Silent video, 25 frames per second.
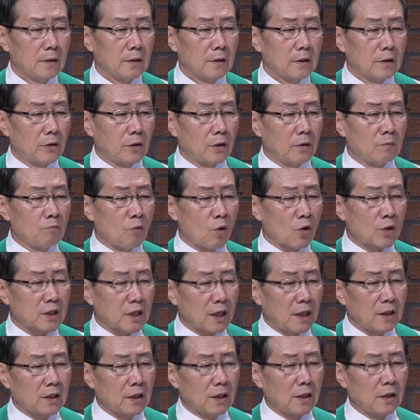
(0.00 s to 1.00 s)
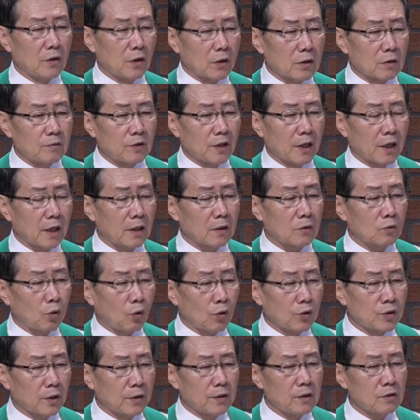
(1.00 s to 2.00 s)
그런 목사들이 여러분에게
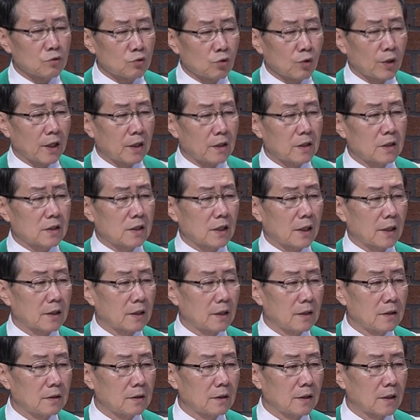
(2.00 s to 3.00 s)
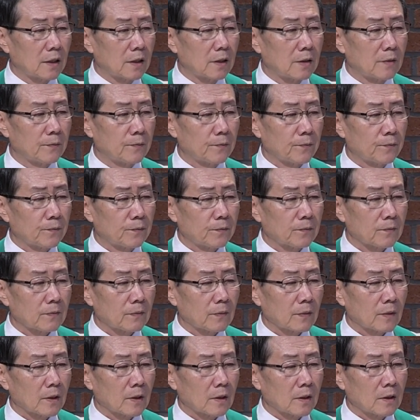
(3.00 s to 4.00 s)
도전을 줘야 되지 않겠는가?
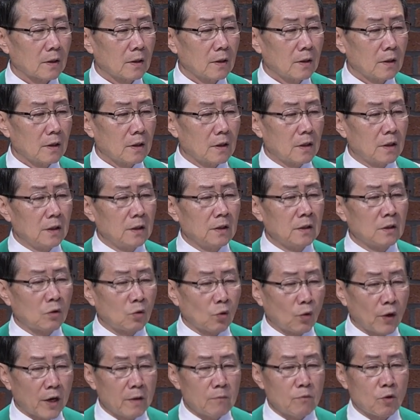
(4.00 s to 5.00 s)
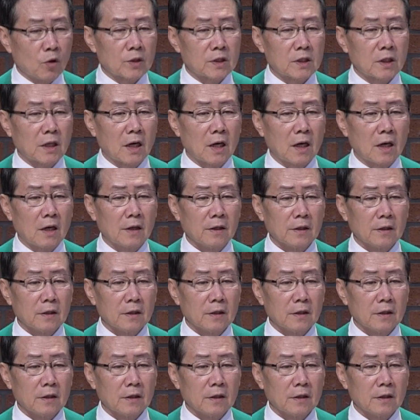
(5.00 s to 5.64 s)
큰 교회 목사,